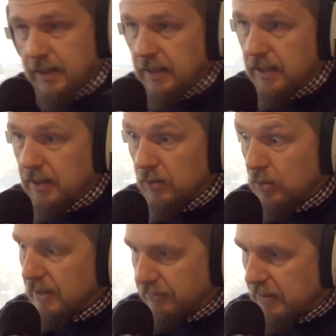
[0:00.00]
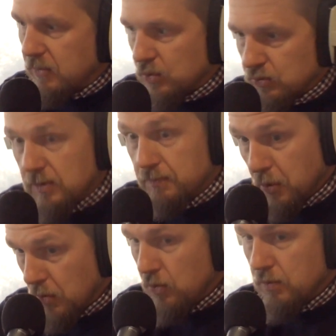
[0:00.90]
Et non, non, les femmes conduisent
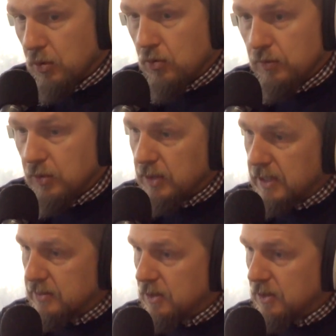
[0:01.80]
beaucoup, beaucoup mieux que les